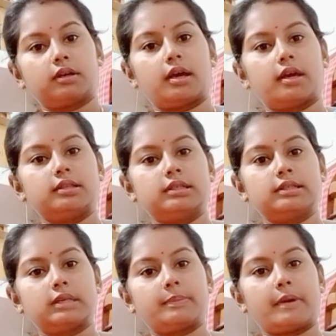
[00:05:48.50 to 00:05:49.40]
এই
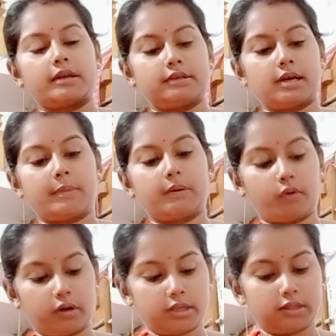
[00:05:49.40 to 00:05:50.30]
জিন্সের প্যান্টটা আমার
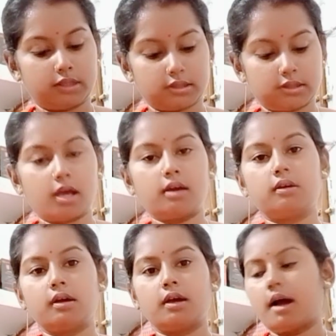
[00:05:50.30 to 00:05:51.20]
বরকে দিয়েছে
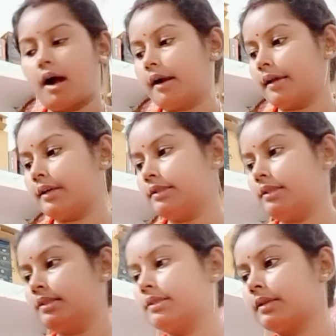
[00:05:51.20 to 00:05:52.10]
আর এই
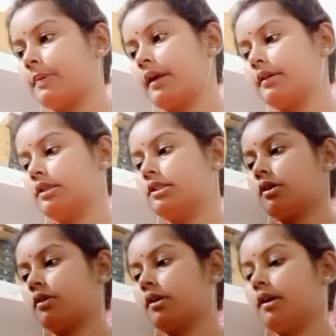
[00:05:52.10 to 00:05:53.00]
জিন্সের প্যান্টের
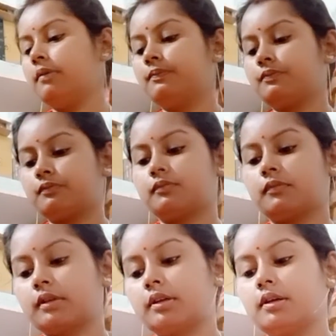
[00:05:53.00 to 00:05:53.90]
সঙ্গে
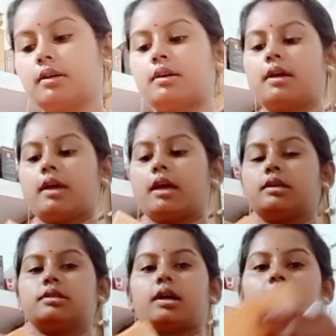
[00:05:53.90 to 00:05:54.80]
এই
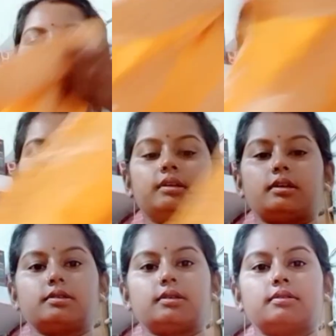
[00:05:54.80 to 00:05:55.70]
শার্টটা
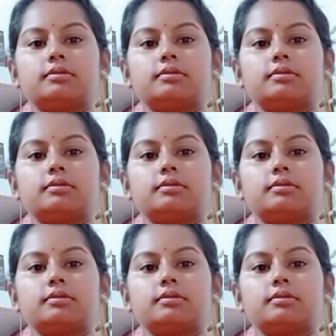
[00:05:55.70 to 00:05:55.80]
দিয়েছে